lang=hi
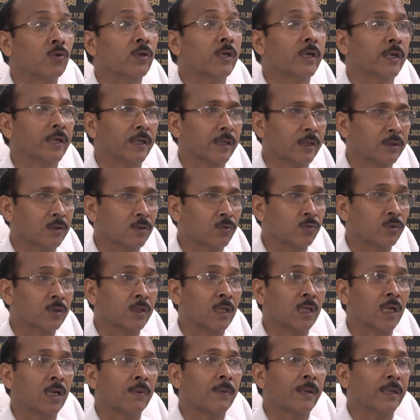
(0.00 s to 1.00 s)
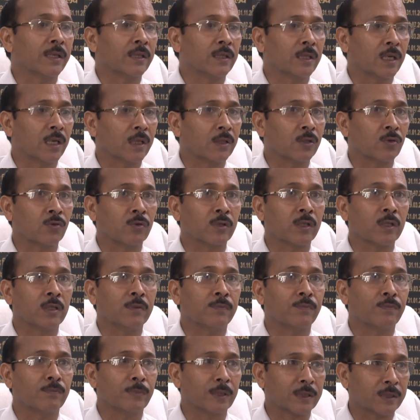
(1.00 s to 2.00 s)
ऐसे में उनके खिलाफ विभागीय
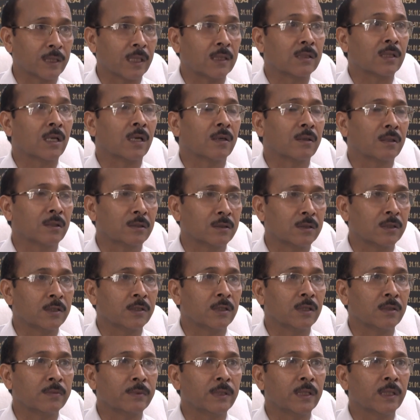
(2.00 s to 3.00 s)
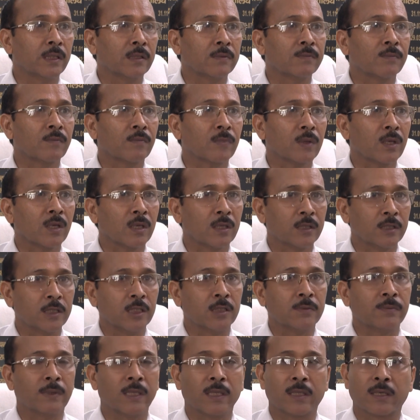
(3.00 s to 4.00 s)
कार्रवाई के साथ प्रतिकूल
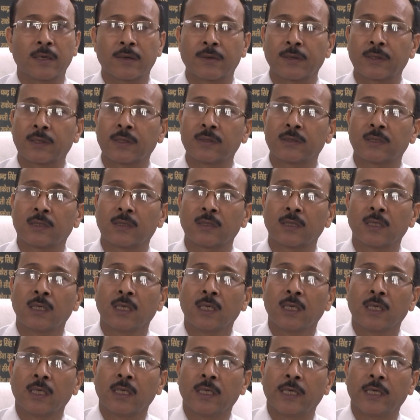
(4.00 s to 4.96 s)
प्रविष्टि दी जाएगी